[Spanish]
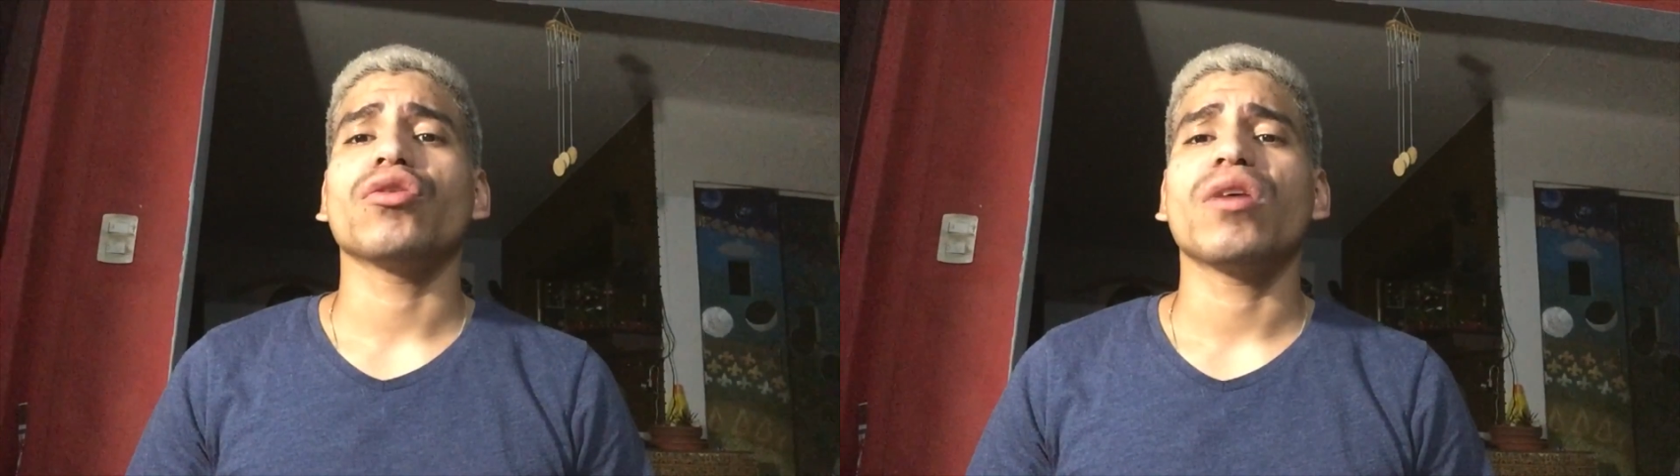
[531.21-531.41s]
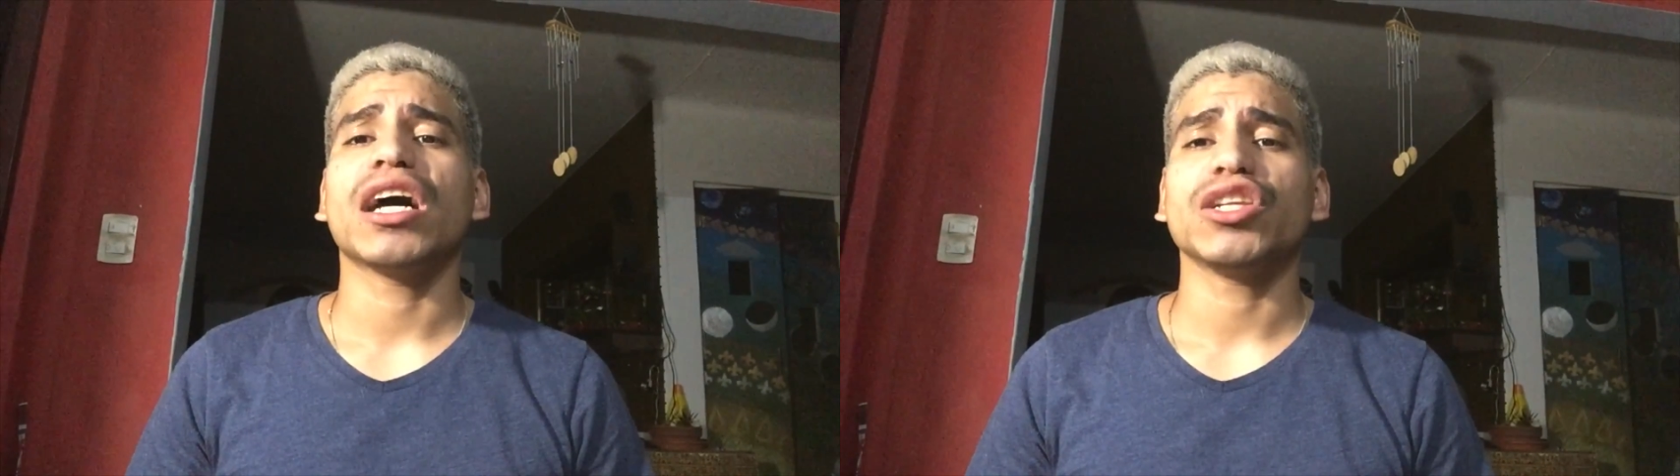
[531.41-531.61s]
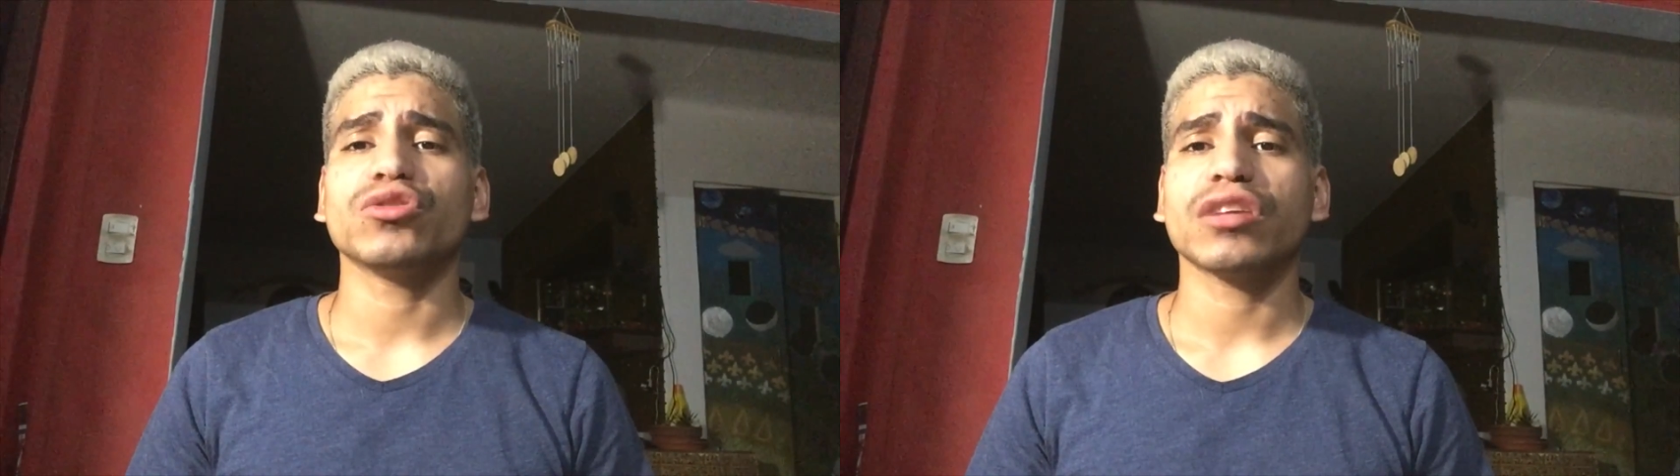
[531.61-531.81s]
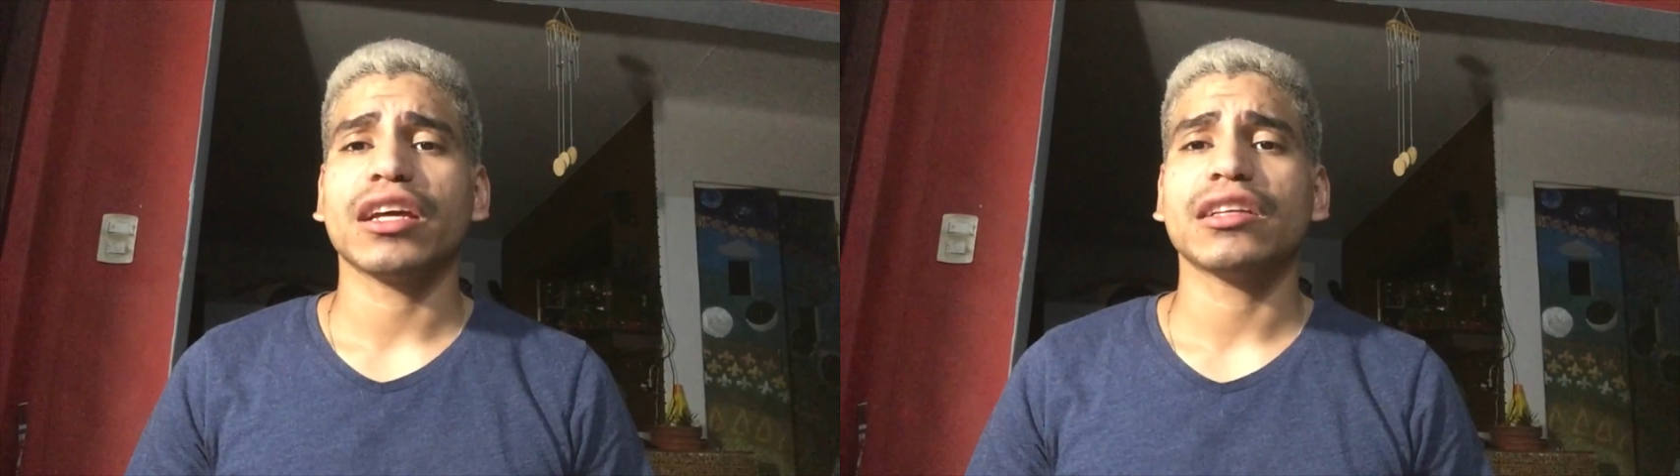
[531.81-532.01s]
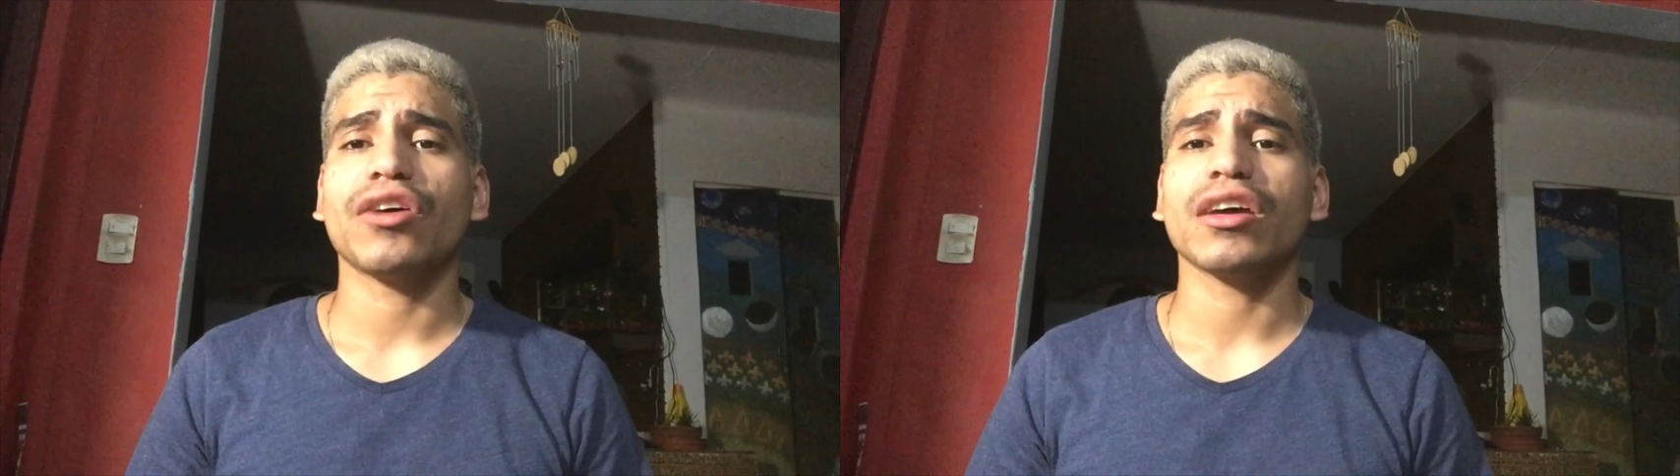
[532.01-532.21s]
dos años que
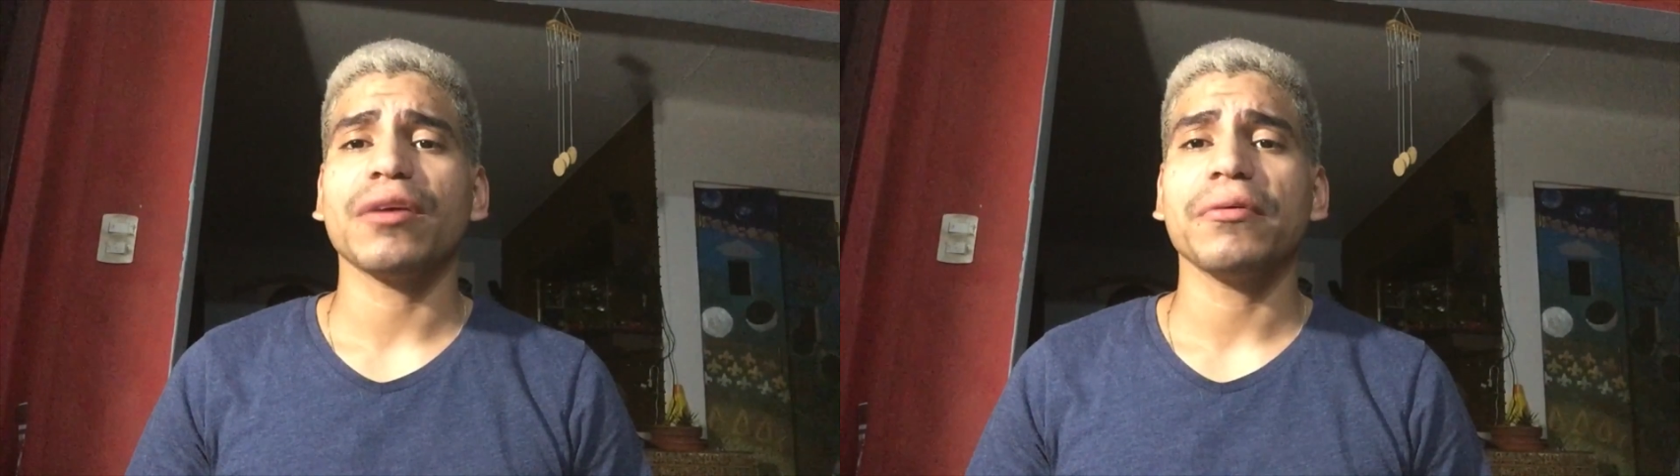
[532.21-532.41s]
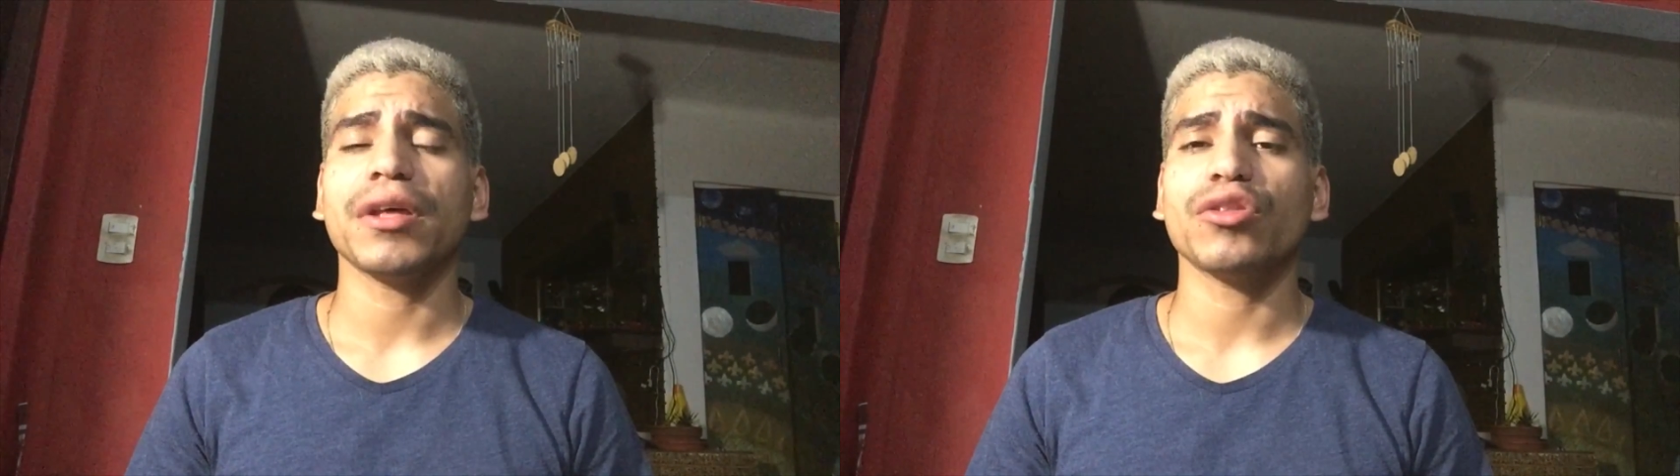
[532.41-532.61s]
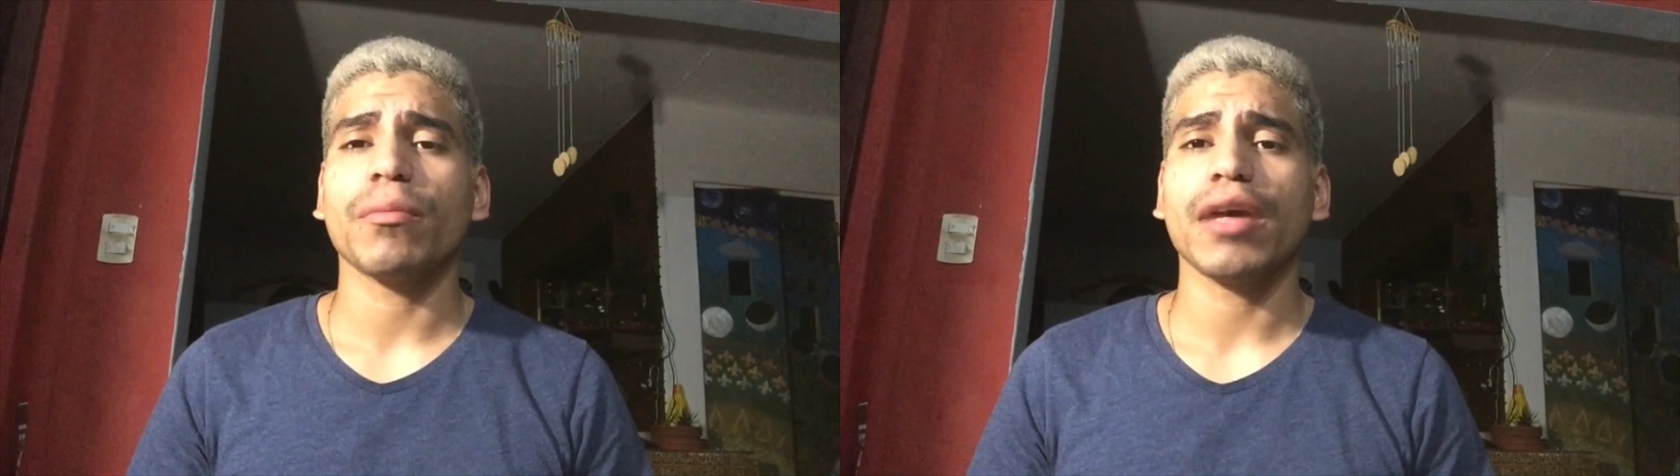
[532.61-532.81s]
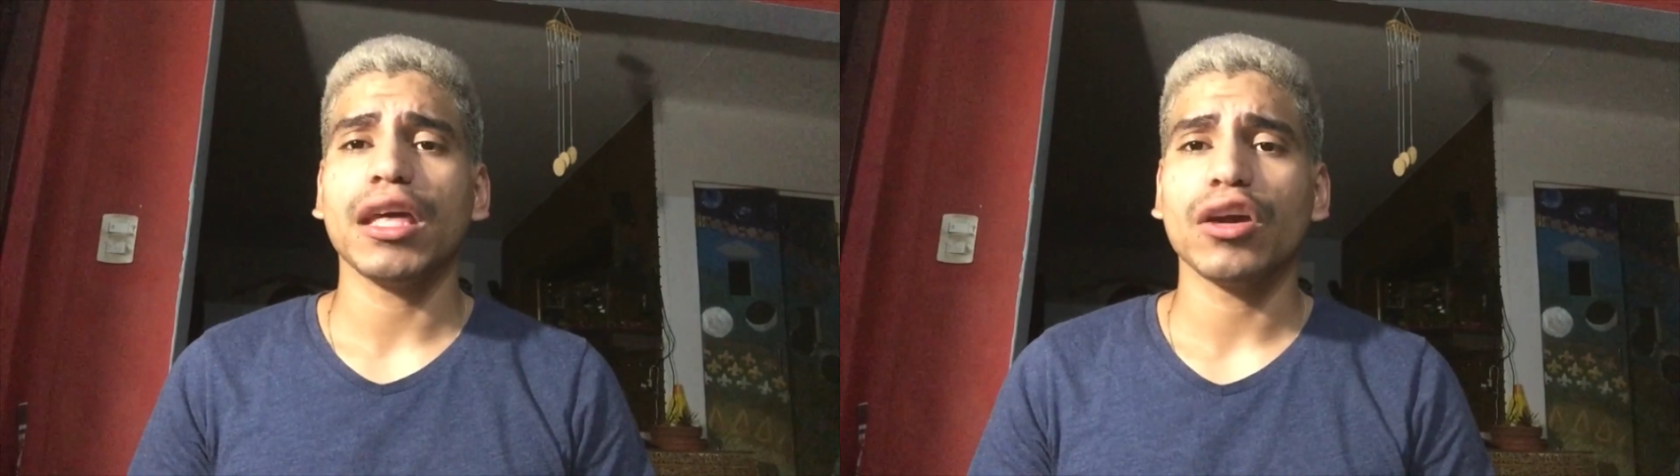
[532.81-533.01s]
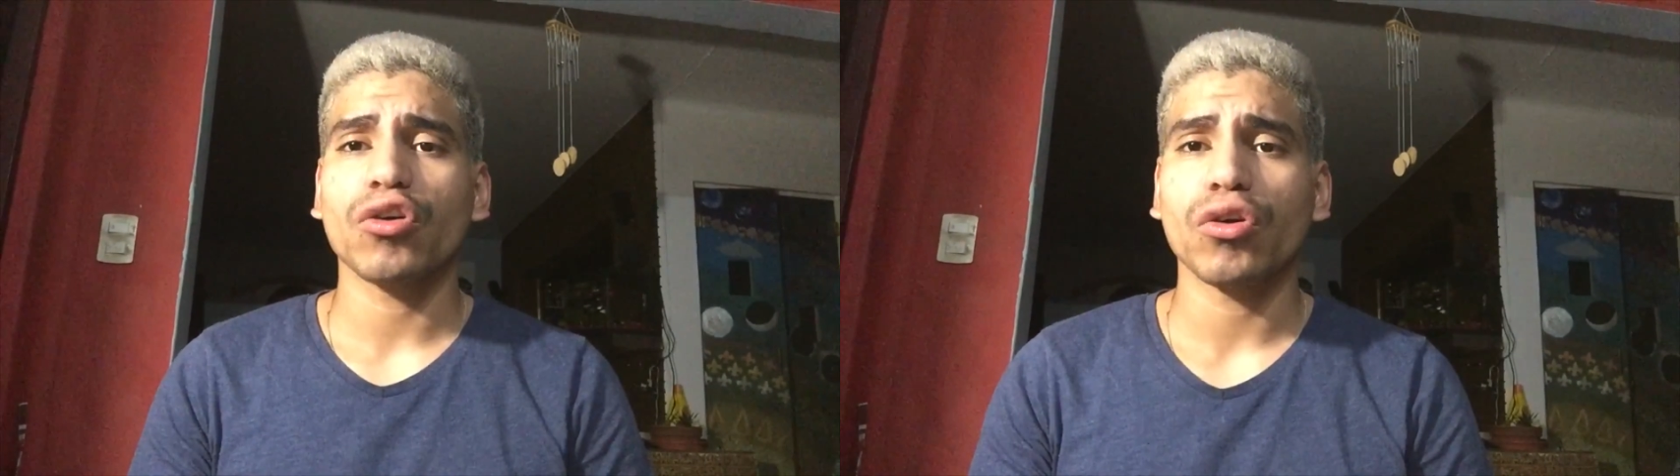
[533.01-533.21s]
he estado aquí viviendo en
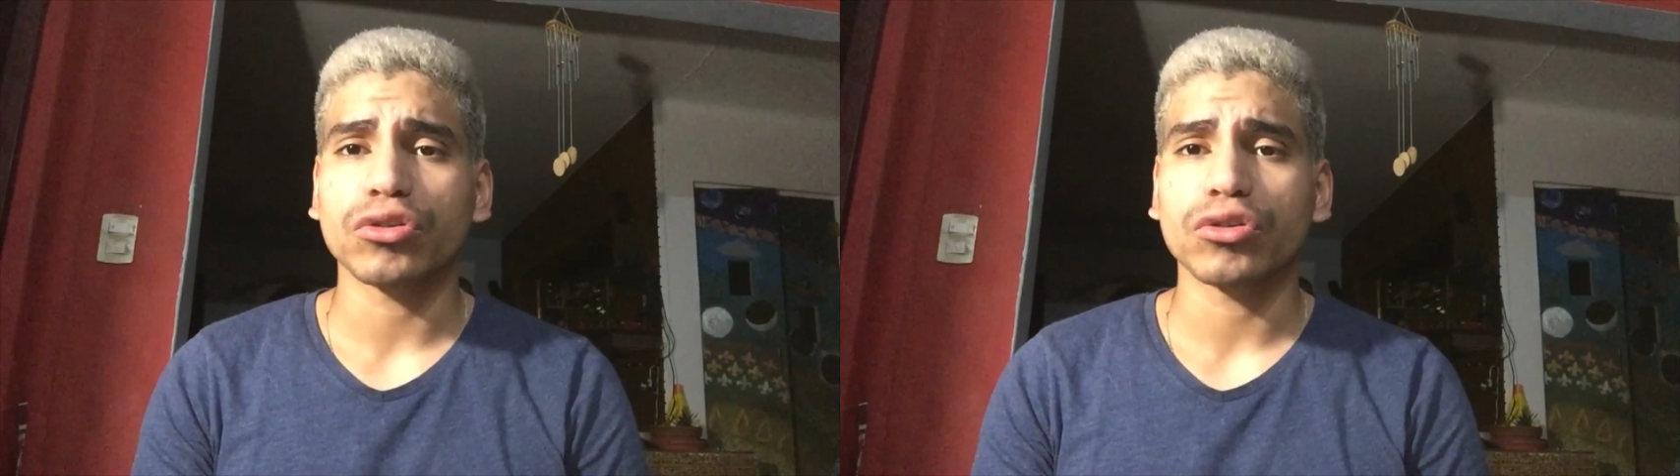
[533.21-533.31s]
México,